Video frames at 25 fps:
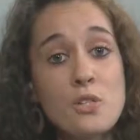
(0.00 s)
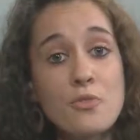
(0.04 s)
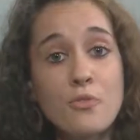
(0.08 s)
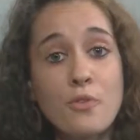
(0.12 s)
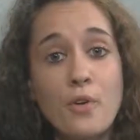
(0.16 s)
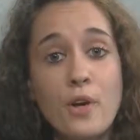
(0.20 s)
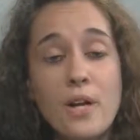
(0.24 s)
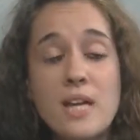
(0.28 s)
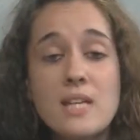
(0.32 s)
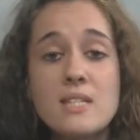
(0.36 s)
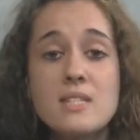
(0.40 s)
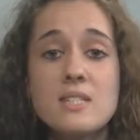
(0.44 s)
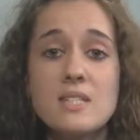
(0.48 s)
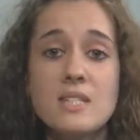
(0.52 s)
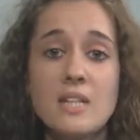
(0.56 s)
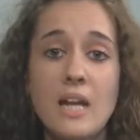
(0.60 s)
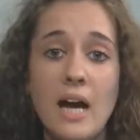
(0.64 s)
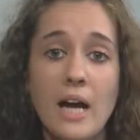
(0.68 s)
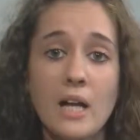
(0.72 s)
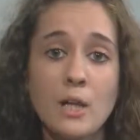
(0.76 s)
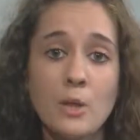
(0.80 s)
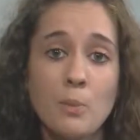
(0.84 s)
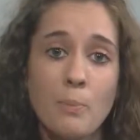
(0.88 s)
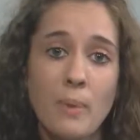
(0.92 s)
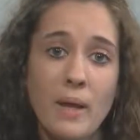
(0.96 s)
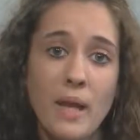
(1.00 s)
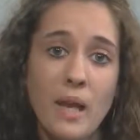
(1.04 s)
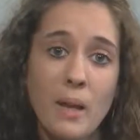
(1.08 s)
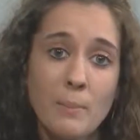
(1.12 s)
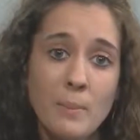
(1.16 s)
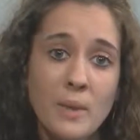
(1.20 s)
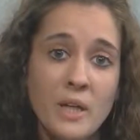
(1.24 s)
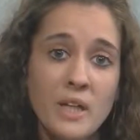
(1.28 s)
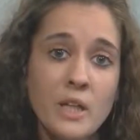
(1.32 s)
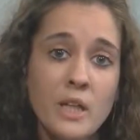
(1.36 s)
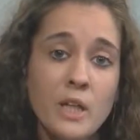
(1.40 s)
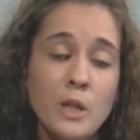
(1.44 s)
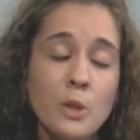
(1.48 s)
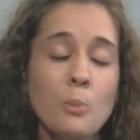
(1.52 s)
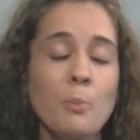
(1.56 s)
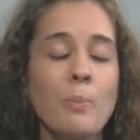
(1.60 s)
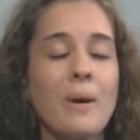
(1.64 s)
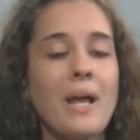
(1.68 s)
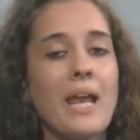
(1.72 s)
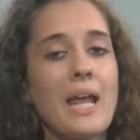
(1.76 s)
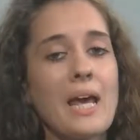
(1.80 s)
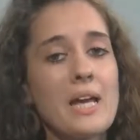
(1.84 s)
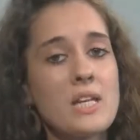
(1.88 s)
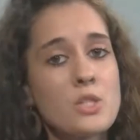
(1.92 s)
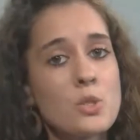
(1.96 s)
foi assinado pela manhã no
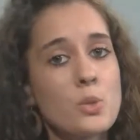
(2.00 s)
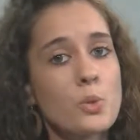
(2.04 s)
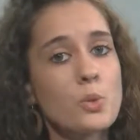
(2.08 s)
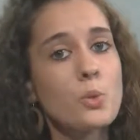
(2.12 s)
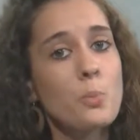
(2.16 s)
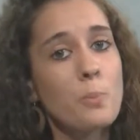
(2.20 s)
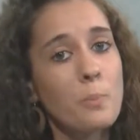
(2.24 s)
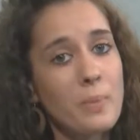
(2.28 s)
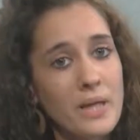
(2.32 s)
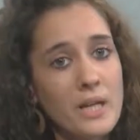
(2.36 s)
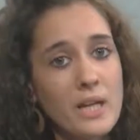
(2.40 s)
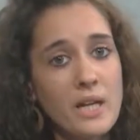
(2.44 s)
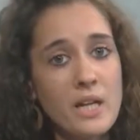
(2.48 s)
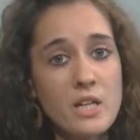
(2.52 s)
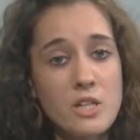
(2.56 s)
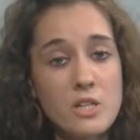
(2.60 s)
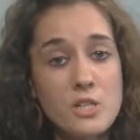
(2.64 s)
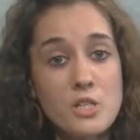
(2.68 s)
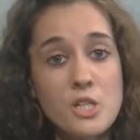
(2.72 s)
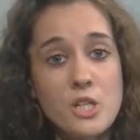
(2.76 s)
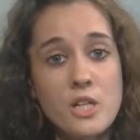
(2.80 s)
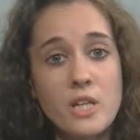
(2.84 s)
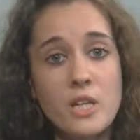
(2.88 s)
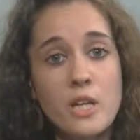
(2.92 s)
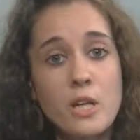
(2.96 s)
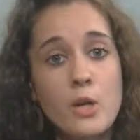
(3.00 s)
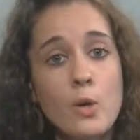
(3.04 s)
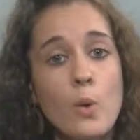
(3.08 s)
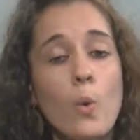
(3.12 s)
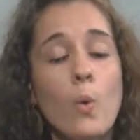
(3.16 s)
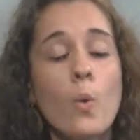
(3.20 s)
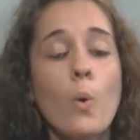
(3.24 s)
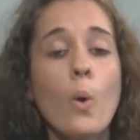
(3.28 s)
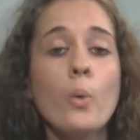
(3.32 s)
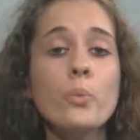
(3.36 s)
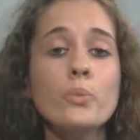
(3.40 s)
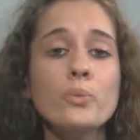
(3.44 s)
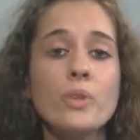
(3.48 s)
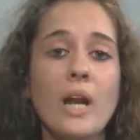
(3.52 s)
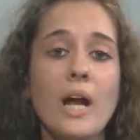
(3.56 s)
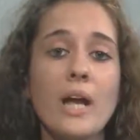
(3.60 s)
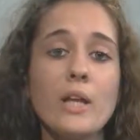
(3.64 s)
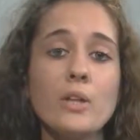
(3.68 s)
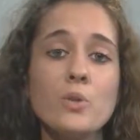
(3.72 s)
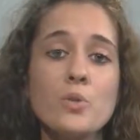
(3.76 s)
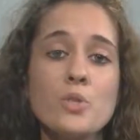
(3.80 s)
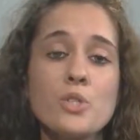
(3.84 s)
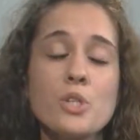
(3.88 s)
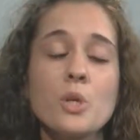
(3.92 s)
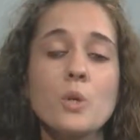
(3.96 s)
Palácio do Piratini o
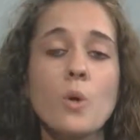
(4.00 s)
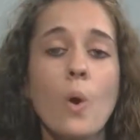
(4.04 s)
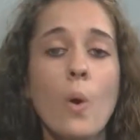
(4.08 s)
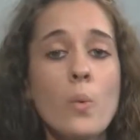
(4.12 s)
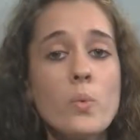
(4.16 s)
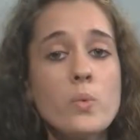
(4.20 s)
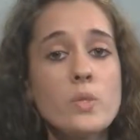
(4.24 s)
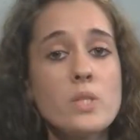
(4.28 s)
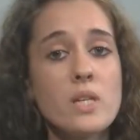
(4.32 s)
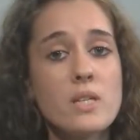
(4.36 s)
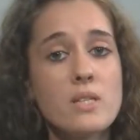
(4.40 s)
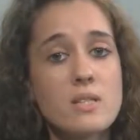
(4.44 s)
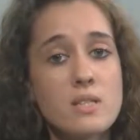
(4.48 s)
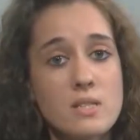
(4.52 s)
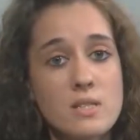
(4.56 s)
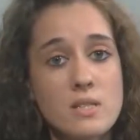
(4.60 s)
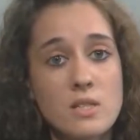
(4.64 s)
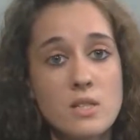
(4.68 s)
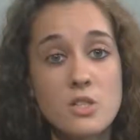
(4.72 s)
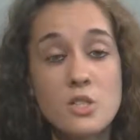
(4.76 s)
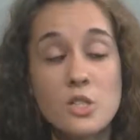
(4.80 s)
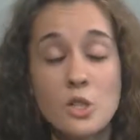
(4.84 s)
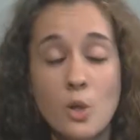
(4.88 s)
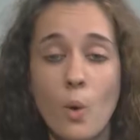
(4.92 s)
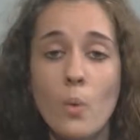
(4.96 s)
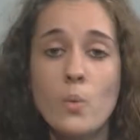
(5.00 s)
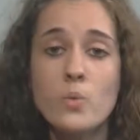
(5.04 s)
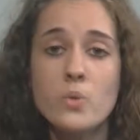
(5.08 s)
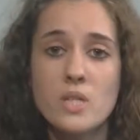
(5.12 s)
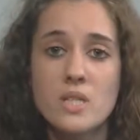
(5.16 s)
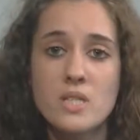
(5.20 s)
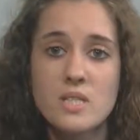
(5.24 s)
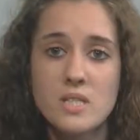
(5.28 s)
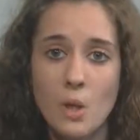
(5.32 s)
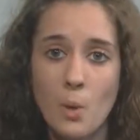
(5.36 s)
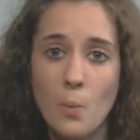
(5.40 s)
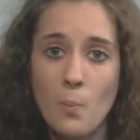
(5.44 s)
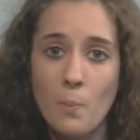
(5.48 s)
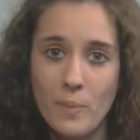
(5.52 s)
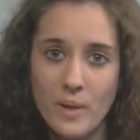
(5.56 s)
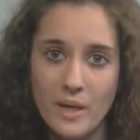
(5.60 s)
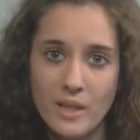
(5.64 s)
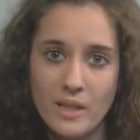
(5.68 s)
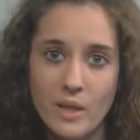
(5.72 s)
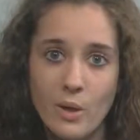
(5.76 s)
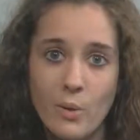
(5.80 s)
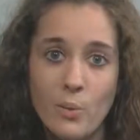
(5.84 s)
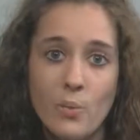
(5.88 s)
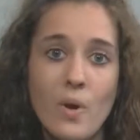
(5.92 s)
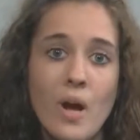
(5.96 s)
contrato de, concessão, de concessão
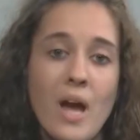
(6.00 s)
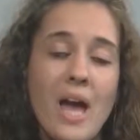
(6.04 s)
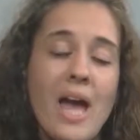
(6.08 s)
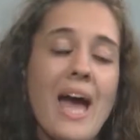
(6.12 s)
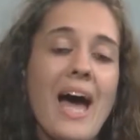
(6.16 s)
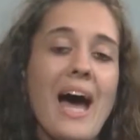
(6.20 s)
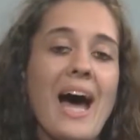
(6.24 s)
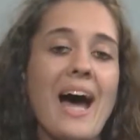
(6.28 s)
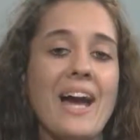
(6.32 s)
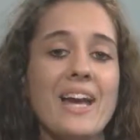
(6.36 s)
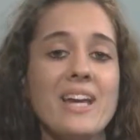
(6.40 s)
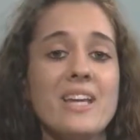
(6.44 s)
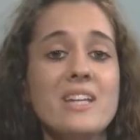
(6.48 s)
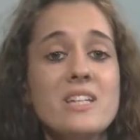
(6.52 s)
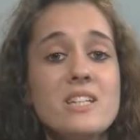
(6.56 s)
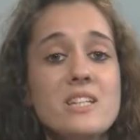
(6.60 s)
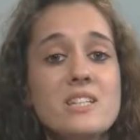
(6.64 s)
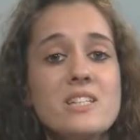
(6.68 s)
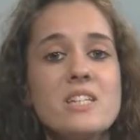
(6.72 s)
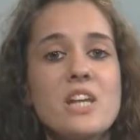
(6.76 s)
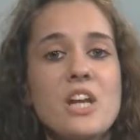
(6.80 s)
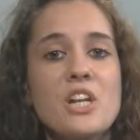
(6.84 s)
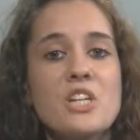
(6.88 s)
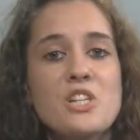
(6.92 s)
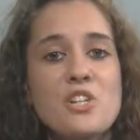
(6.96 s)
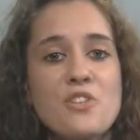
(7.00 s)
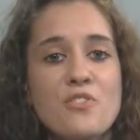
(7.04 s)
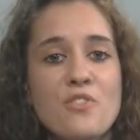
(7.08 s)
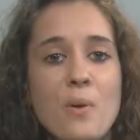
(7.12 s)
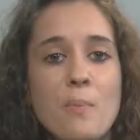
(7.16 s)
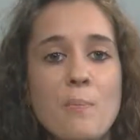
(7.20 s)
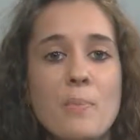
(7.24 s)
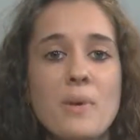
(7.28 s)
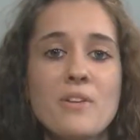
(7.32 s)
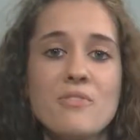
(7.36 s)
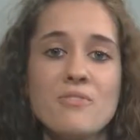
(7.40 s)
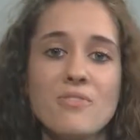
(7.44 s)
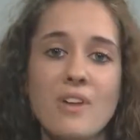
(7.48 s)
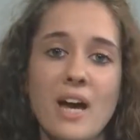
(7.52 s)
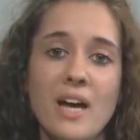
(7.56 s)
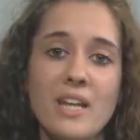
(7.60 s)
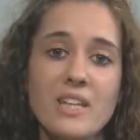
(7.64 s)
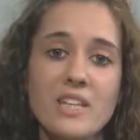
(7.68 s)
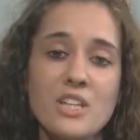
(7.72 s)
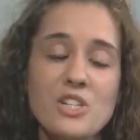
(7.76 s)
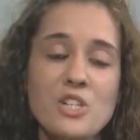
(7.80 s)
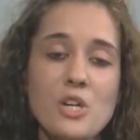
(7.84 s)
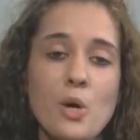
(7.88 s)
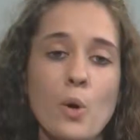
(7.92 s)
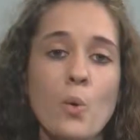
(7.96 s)
perdão, à iniciativa
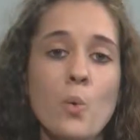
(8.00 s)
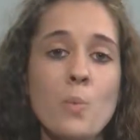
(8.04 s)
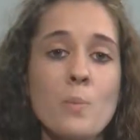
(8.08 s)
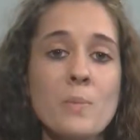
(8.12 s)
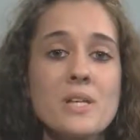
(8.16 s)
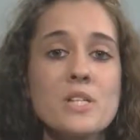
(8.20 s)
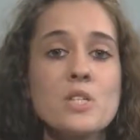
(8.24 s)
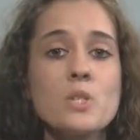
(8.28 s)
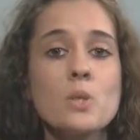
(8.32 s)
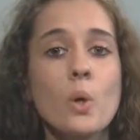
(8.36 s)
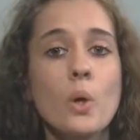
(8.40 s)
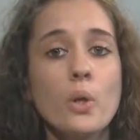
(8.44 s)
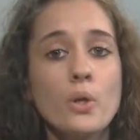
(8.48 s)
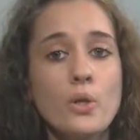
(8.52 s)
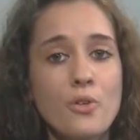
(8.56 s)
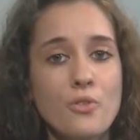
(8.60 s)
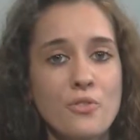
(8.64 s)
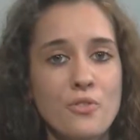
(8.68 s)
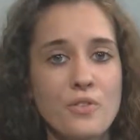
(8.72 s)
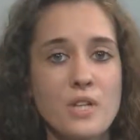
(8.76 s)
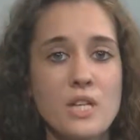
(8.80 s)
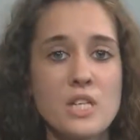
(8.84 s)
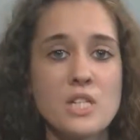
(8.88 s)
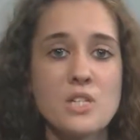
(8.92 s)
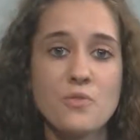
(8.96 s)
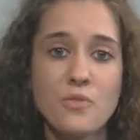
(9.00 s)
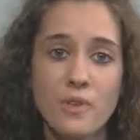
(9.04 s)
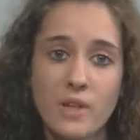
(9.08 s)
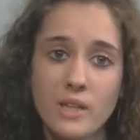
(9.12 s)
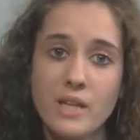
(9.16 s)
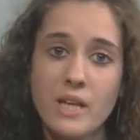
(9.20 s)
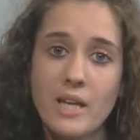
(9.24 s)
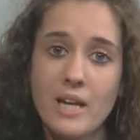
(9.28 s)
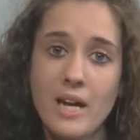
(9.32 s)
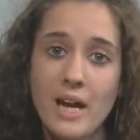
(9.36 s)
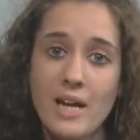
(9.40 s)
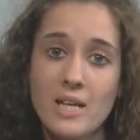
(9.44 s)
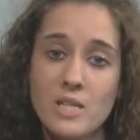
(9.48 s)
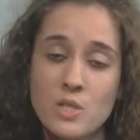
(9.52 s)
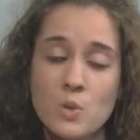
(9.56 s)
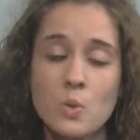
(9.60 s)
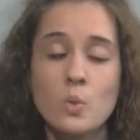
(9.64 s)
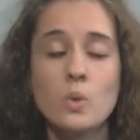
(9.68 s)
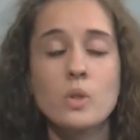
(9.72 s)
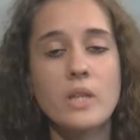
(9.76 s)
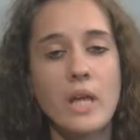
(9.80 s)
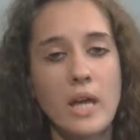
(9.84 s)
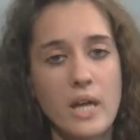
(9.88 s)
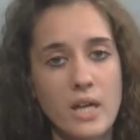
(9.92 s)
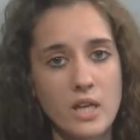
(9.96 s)
privada de algumas rodovias federais no
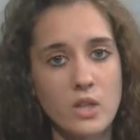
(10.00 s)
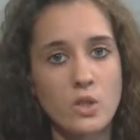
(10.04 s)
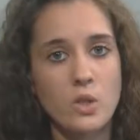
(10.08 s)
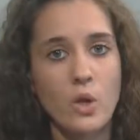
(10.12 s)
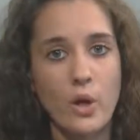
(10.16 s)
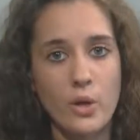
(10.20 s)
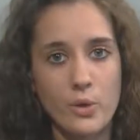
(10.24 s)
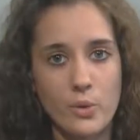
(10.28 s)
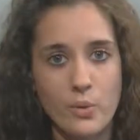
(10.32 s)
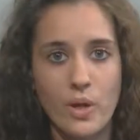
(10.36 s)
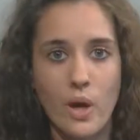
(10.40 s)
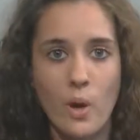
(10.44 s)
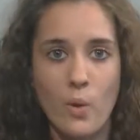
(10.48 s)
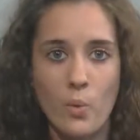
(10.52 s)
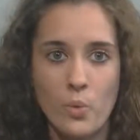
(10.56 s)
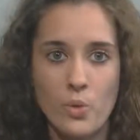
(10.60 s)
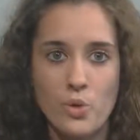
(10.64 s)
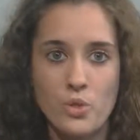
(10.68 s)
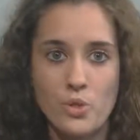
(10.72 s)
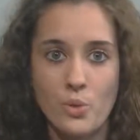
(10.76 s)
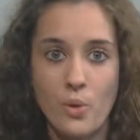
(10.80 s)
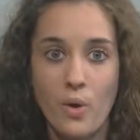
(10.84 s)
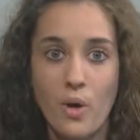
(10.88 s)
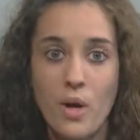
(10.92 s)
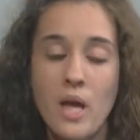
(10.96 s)
território gaúcho.